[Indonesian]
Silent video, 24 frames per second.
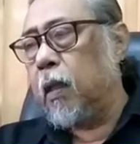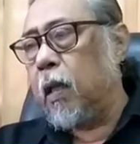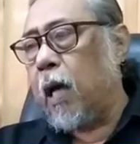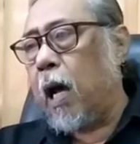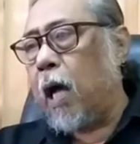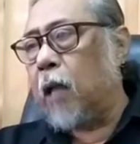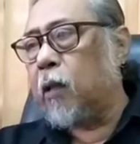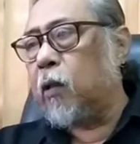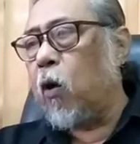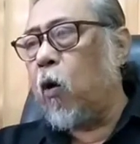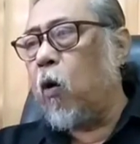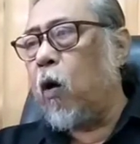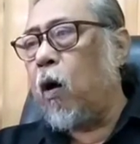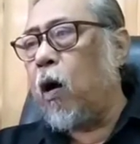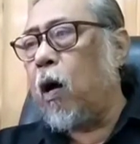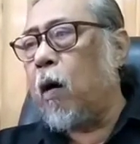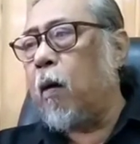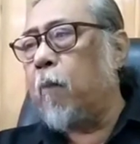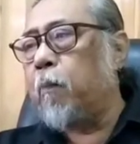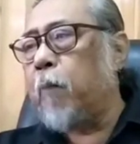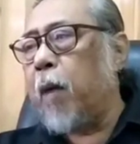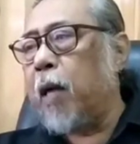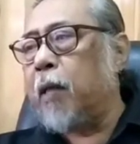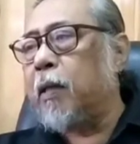atau
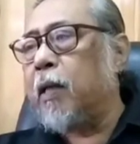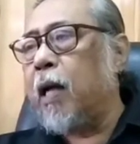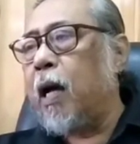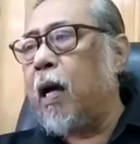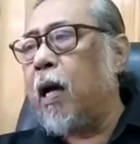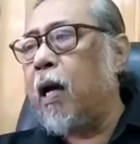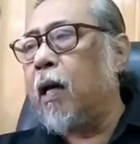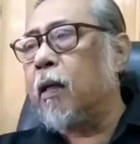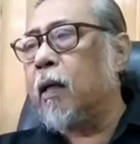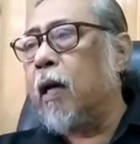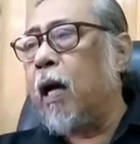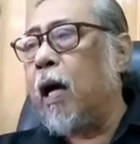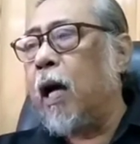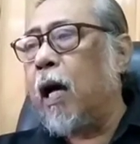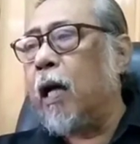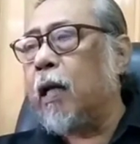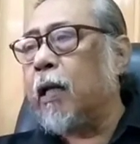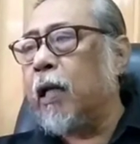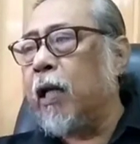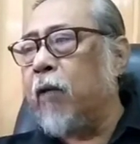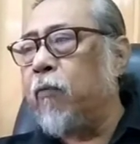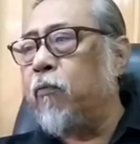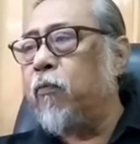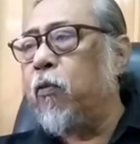pada
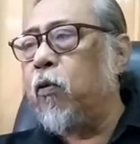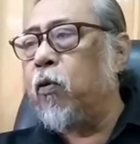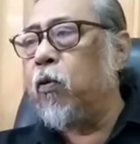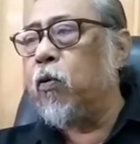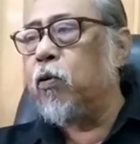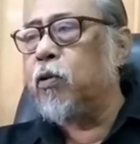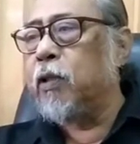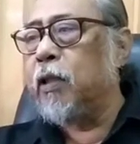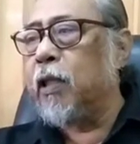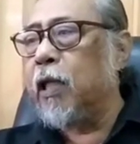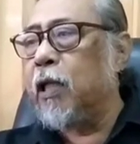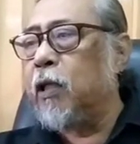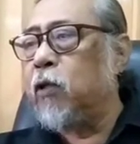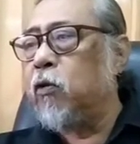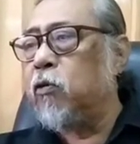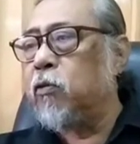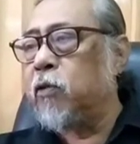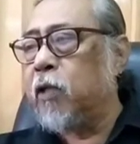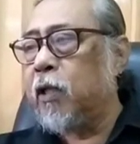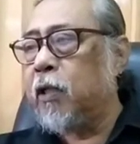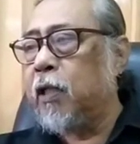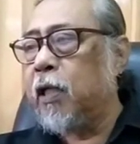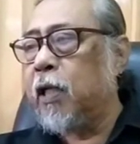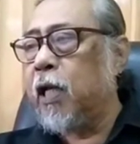revolusi
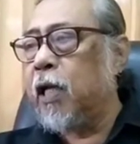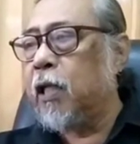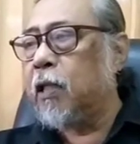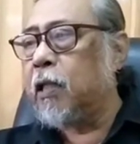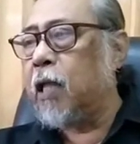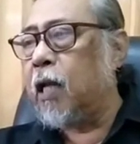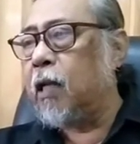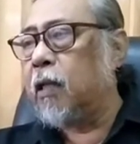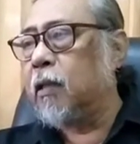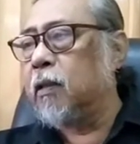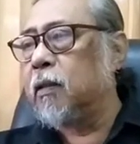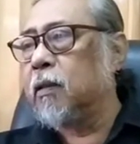industri digital,